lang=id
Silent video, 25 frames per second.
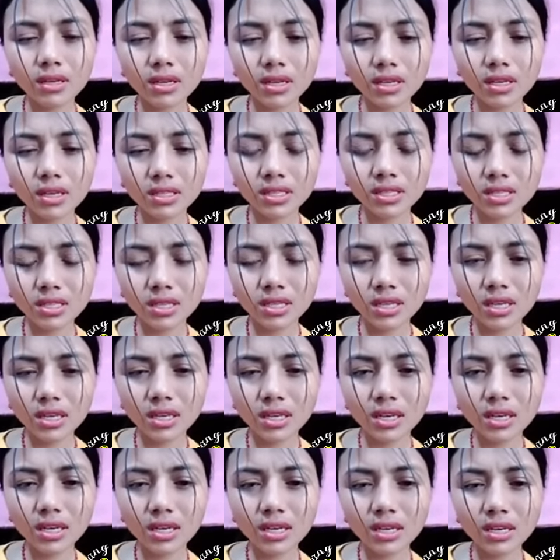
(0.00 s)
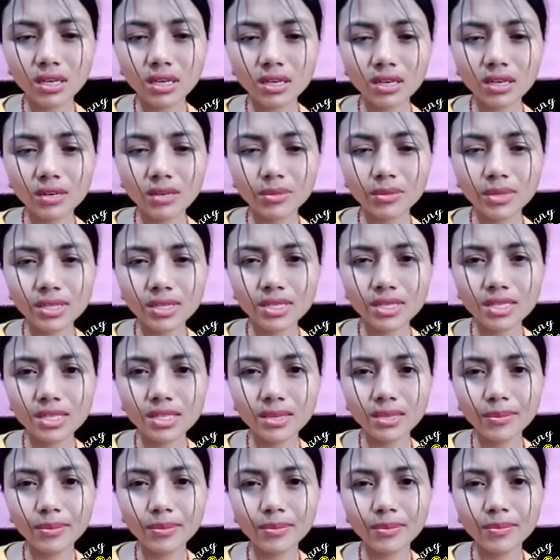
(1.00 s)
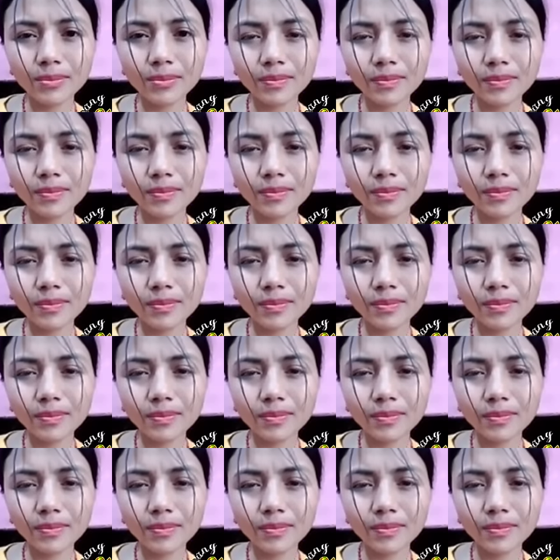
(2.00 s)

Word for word: Taka Jungkia Kapan Sim